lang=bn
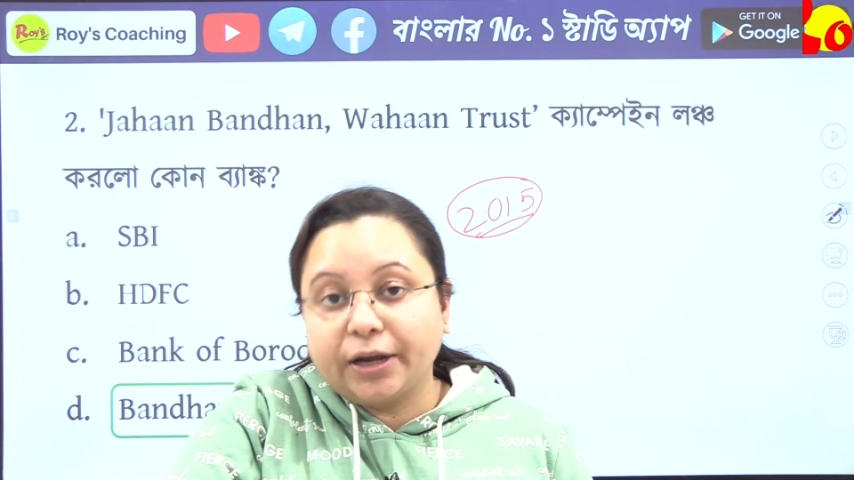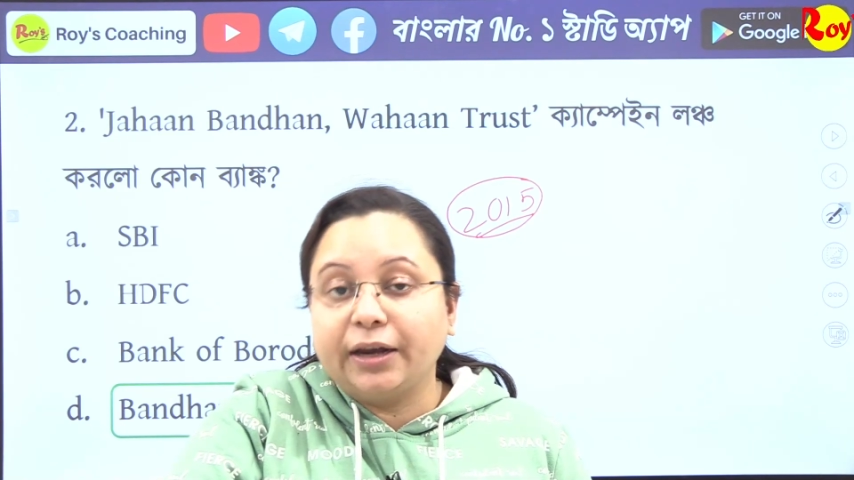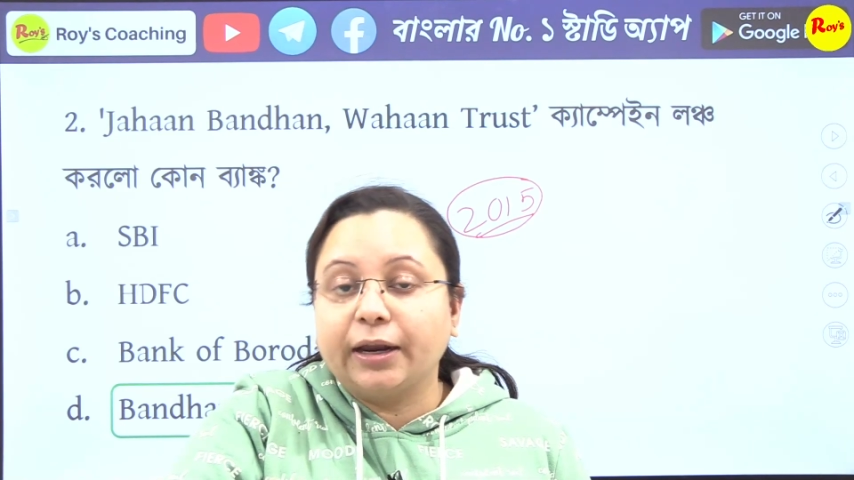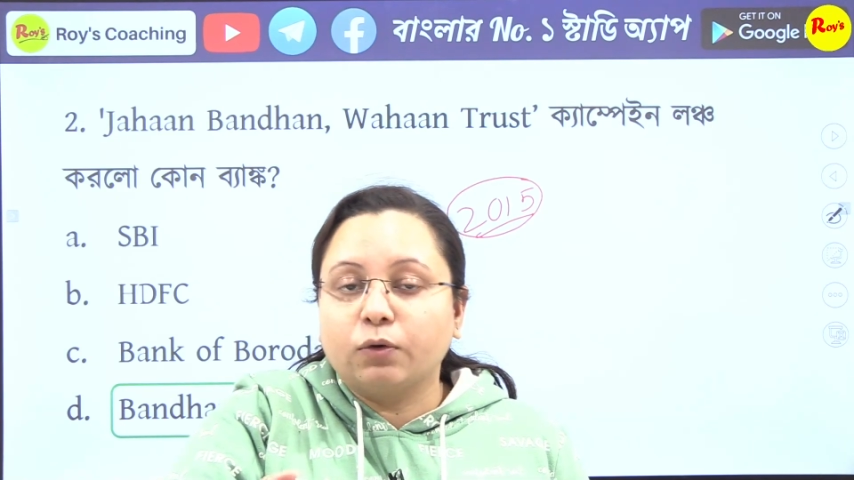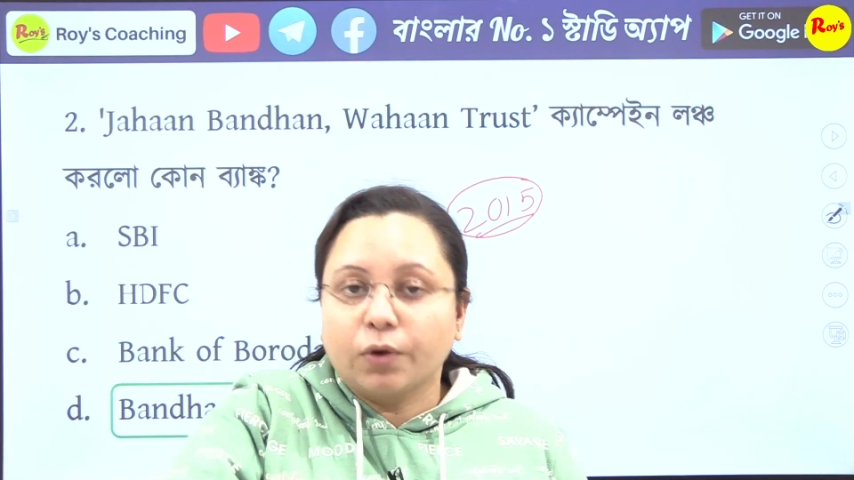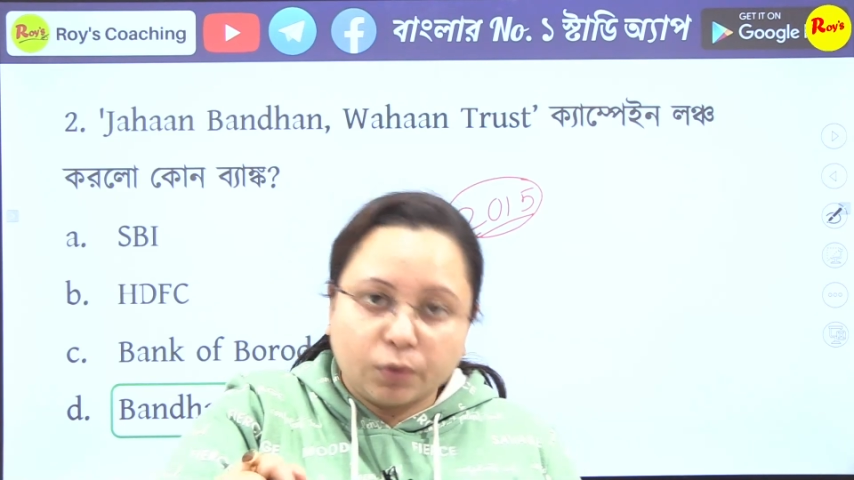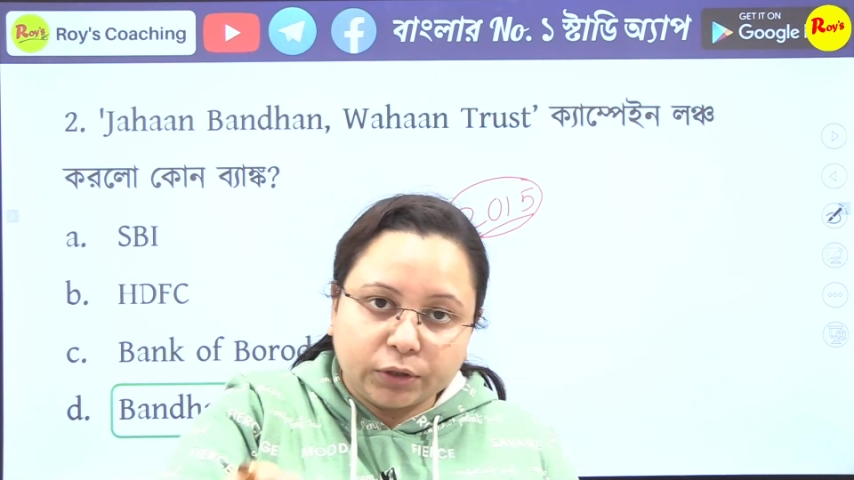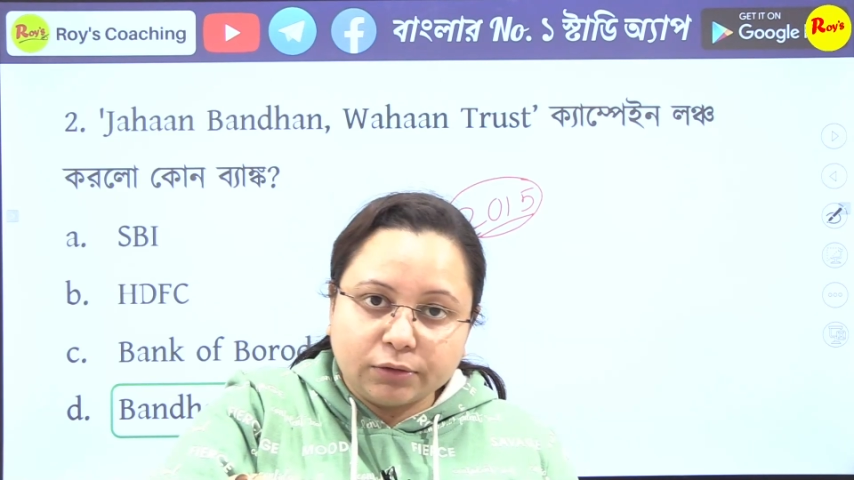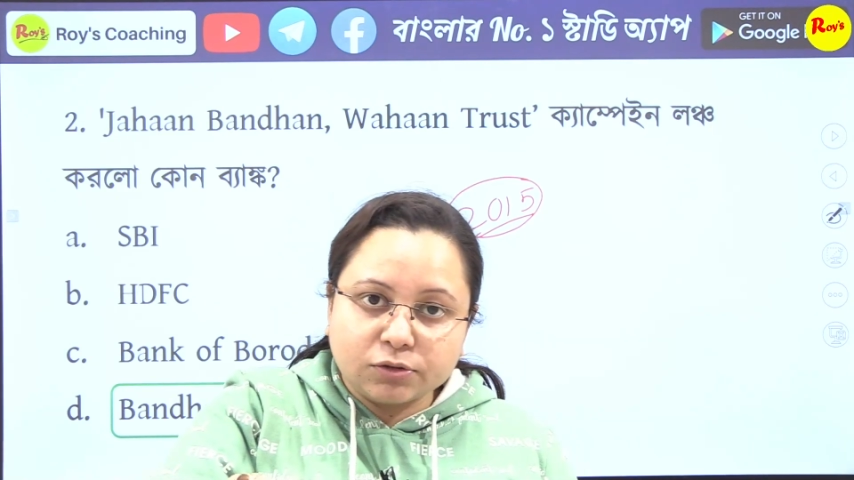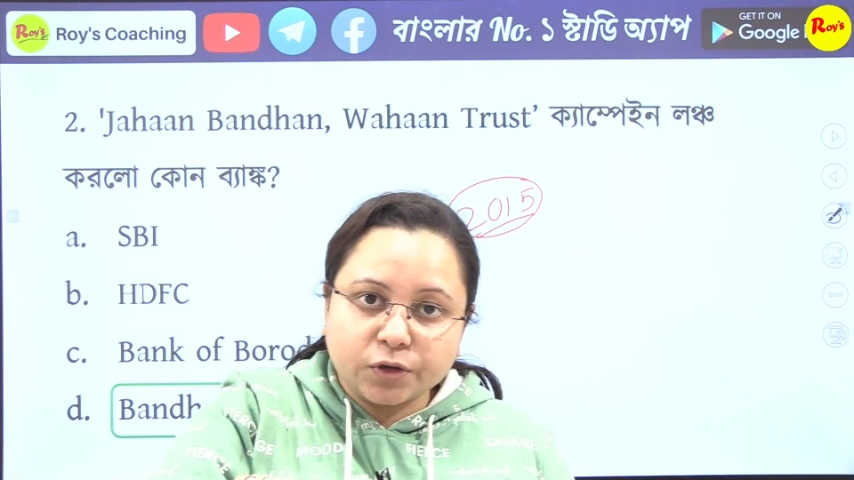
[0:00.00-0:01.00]
এটার হেডকোয়ার্টার
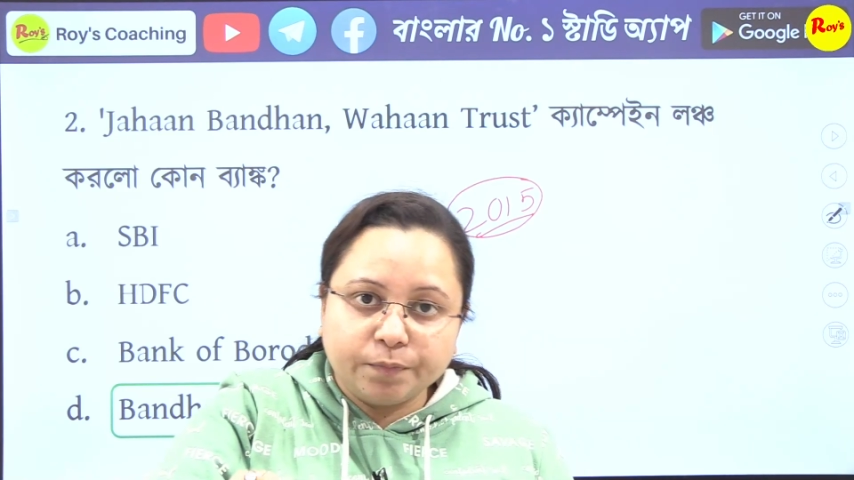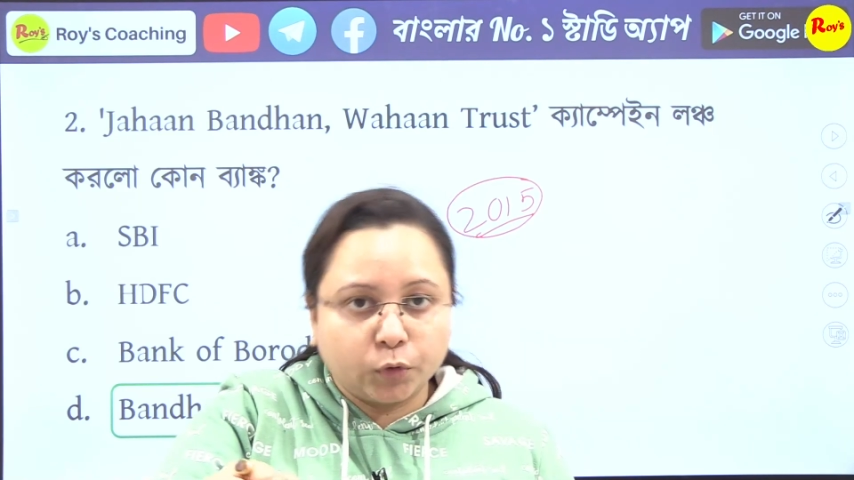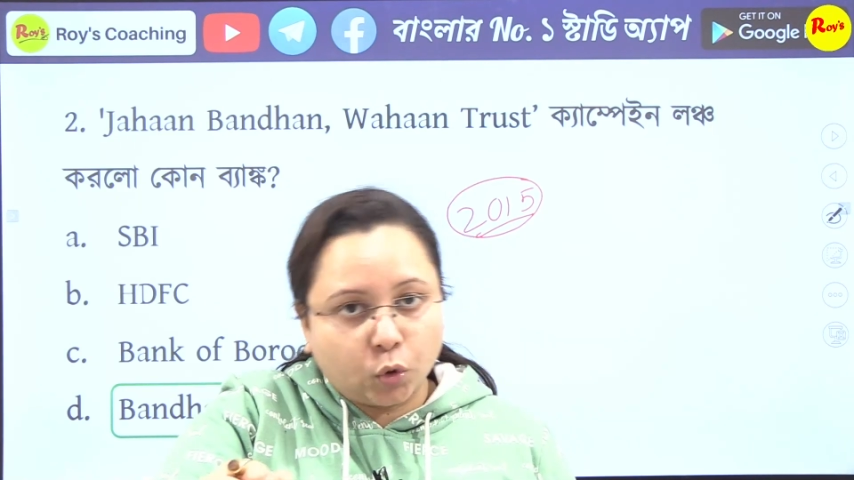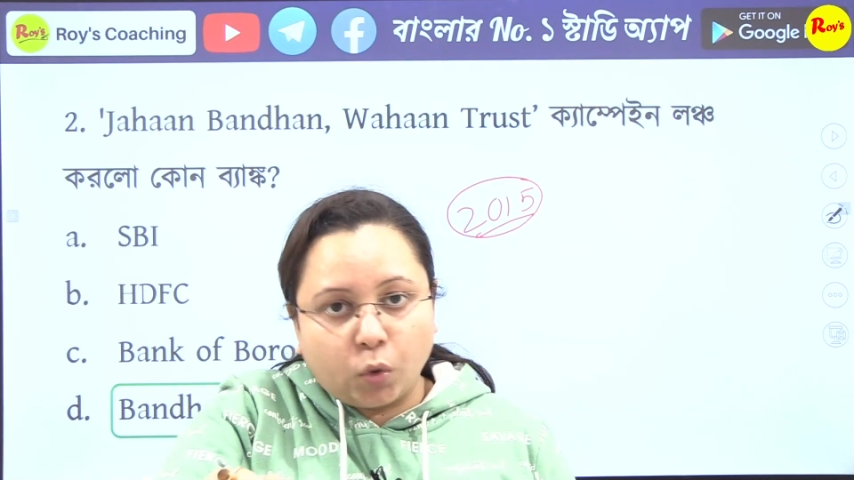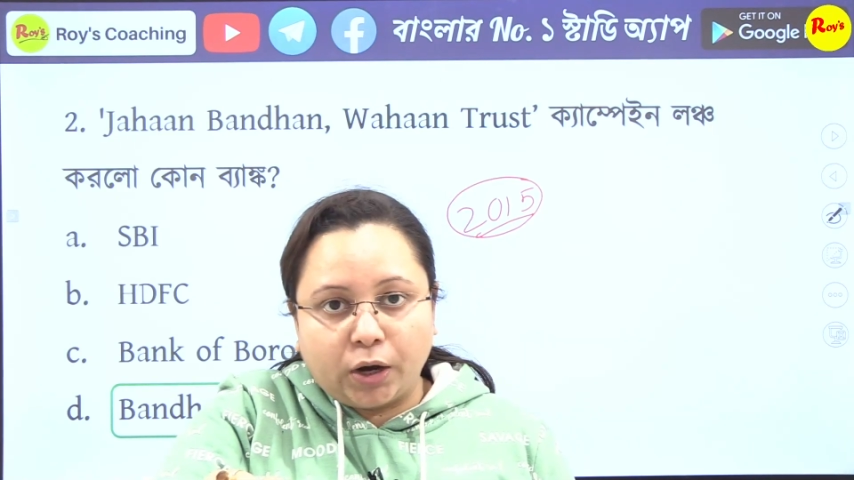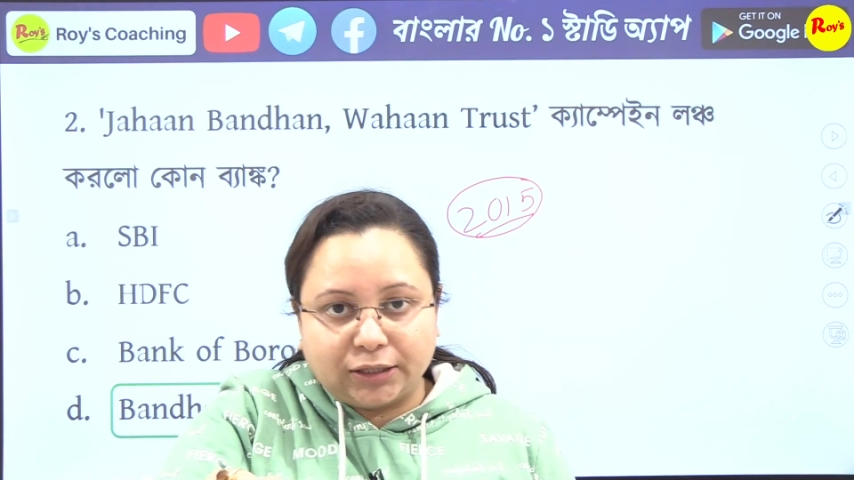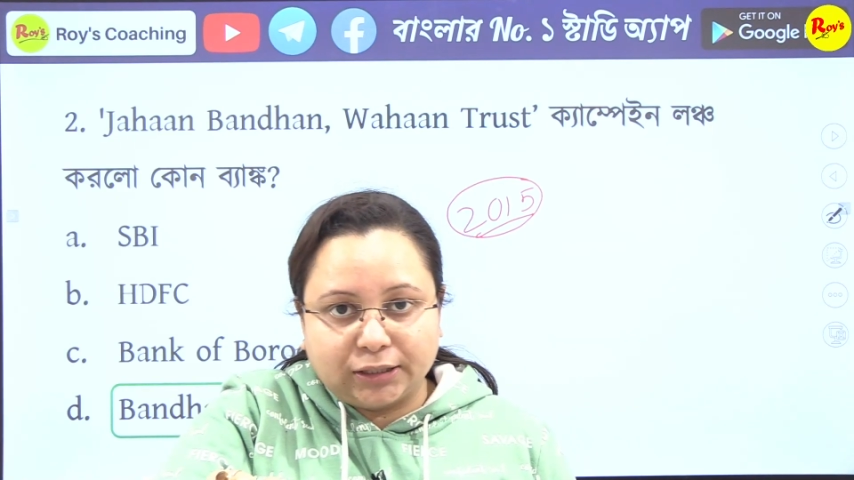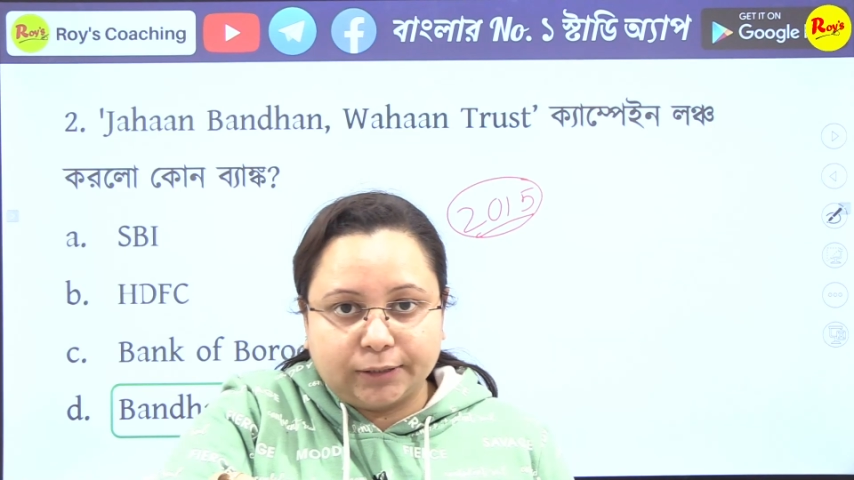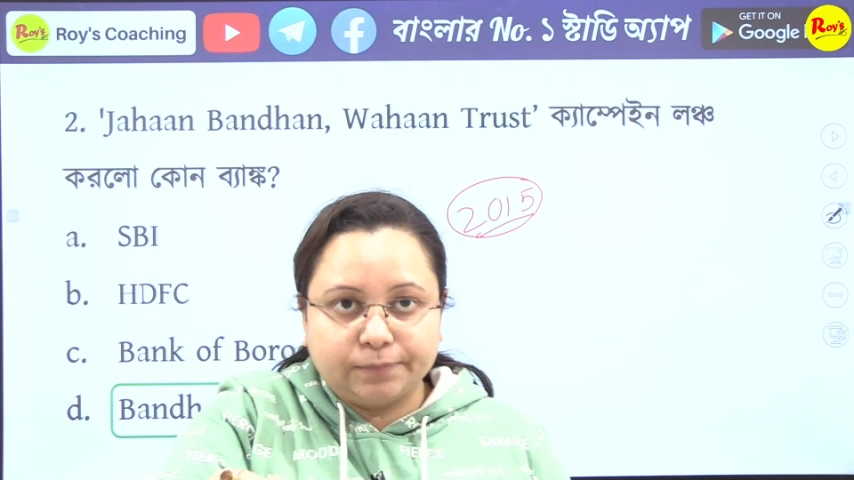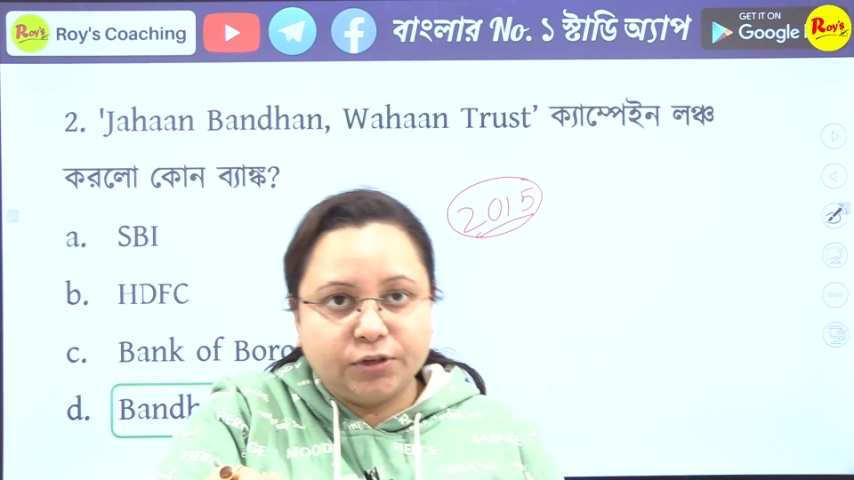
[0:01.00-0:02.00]
কোথায় রয়েছে
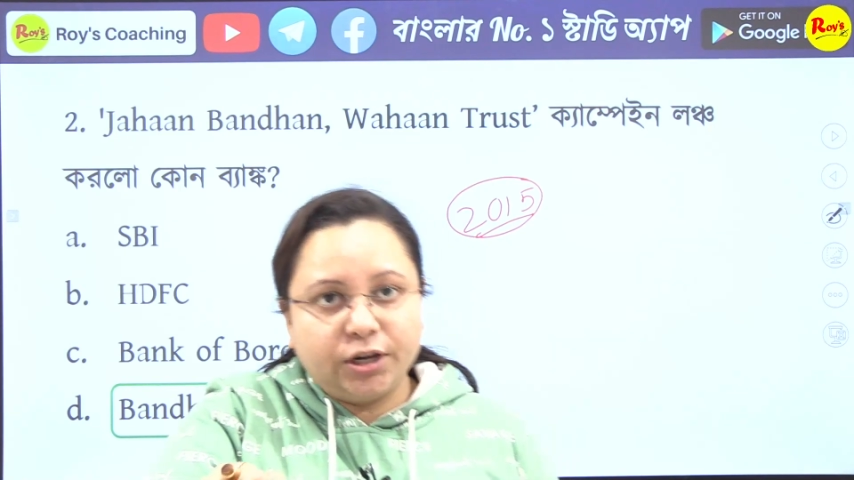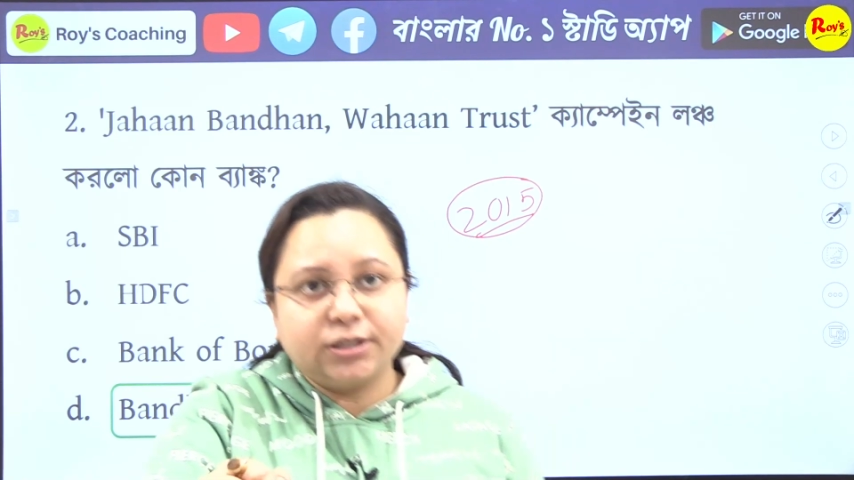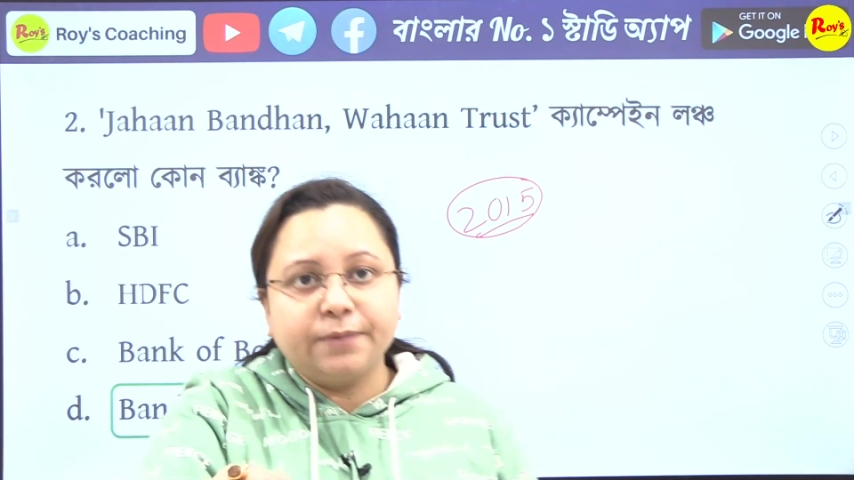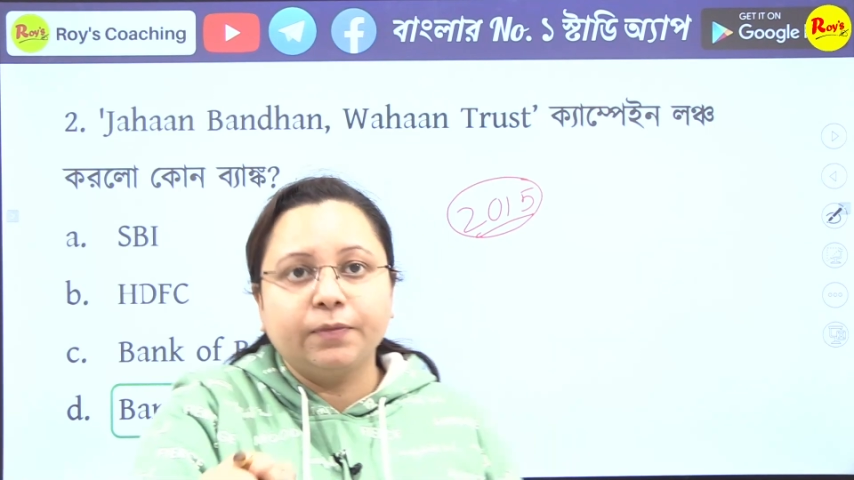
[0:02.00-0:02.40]
কলকাতাতে ঠিক আছে